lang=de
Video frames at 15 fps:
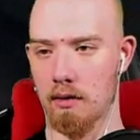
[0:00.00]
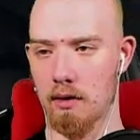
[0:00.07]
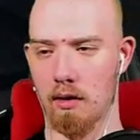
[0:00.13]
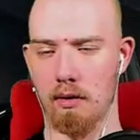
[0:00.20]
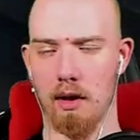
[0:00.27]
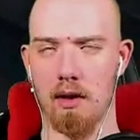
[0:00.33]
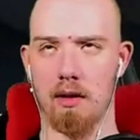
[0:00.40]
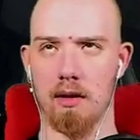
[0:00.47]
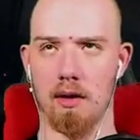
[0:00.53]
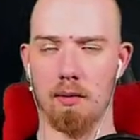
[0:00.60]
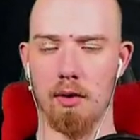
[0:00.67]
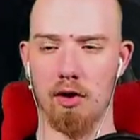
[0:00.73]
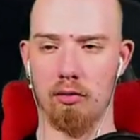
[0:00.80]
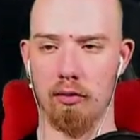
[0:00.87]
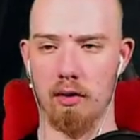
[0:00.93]
Aber er hieß nicht
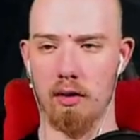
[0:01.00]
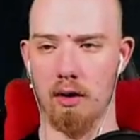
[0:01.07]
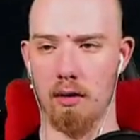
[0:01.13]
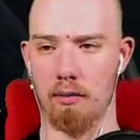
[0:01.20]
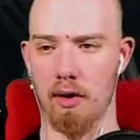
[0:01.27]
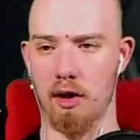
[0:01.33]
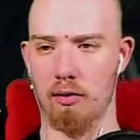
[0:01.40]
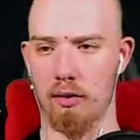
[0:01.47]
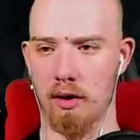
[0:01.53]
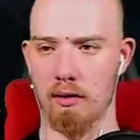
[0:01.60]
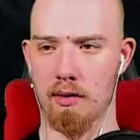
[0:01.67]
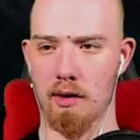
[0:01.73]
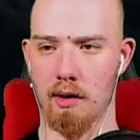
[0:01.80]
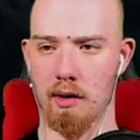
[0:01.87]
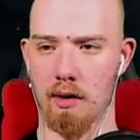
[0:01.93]
Benjamin. Ich glaube, Benjamin
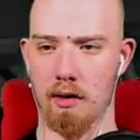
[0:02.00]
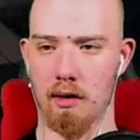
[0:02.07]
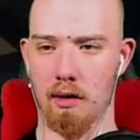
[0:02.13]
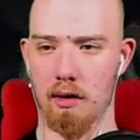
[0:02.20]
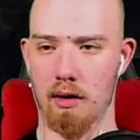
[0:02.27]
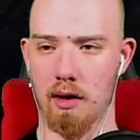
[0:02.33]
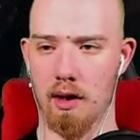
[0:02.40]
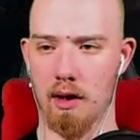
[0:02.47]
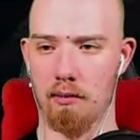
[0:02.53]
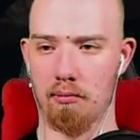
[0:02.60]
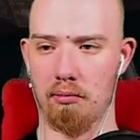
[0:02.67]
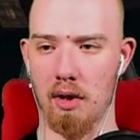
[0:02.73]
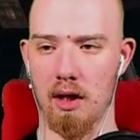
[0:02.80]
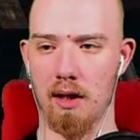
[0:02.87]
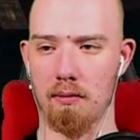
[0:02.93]
gibt es ja gar nicht.
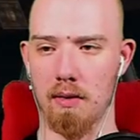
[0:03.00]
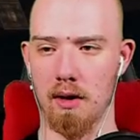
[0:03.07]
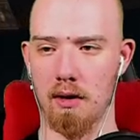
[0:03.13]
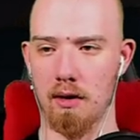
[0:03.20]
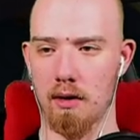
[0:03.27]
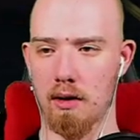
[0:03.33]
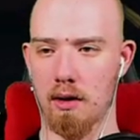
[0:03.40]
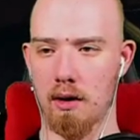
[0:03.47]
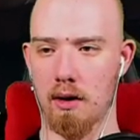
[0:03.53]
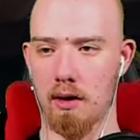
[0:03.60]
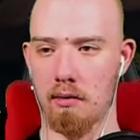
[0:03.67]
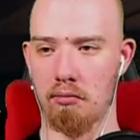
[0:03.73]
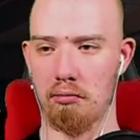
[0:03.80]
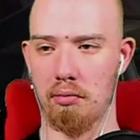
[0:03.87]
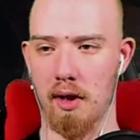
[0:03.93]
Benjamin.
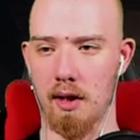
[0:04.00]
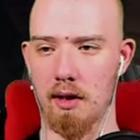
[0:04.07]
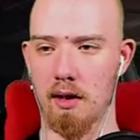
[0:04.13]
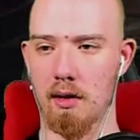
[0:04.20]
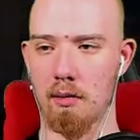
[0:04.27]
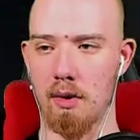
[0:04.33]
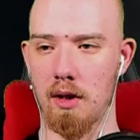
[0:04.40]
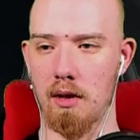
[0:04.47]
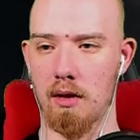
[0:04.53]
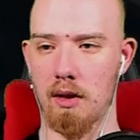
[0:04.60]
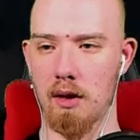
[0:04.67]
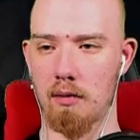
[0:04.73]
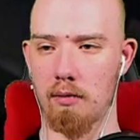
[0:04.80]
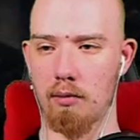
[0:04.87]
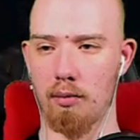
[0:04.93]
Benjamin.
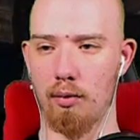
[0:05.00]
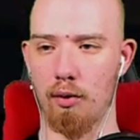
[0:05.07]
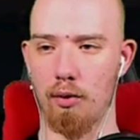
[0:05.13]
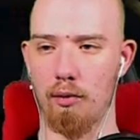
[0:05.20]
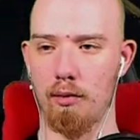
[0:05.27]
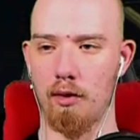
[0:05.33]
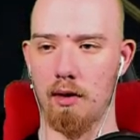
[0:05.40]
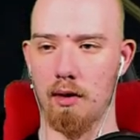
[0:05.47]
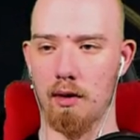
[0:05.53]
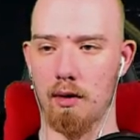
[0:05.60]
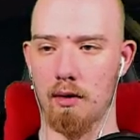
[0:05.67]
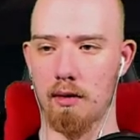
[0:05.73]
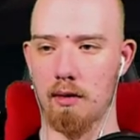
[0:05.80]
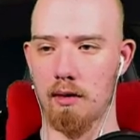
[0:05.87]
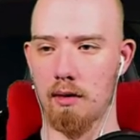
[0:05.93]
Blümchen.
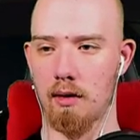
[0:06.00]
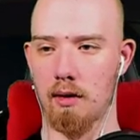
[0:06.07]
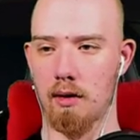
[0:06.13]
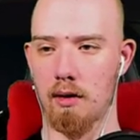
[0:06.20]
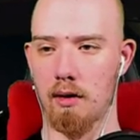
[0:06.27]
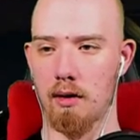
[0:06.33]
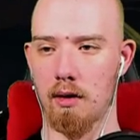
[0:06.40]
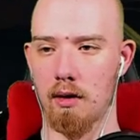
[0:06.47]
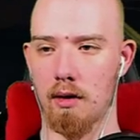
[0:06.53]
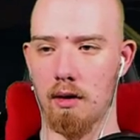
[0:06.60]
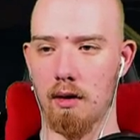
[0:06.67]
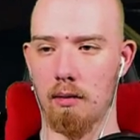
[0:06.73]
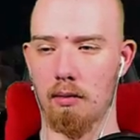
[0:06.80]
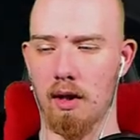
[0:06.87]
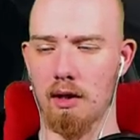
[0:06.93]

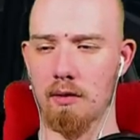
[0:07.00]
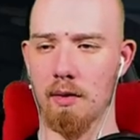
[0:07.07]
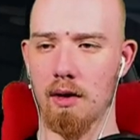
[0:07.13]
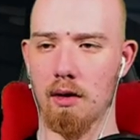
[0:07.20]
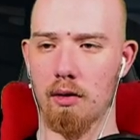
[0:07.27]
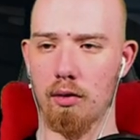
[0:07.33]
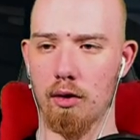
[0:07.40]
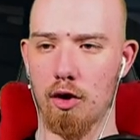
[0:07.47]
Ähm, hast du mit der Tür